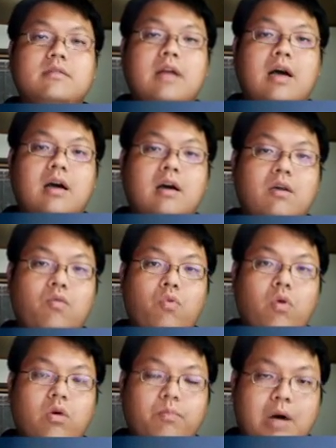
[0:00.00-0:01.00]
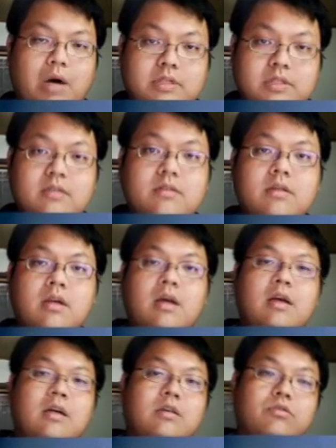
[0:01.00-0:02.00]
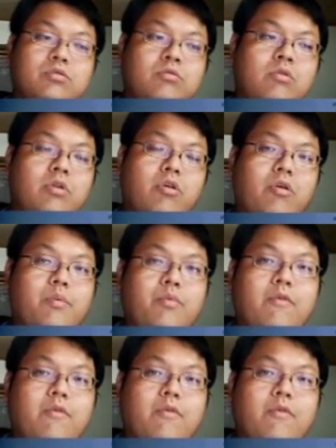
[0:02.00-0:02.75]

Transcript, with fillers: 那我保证，如果有人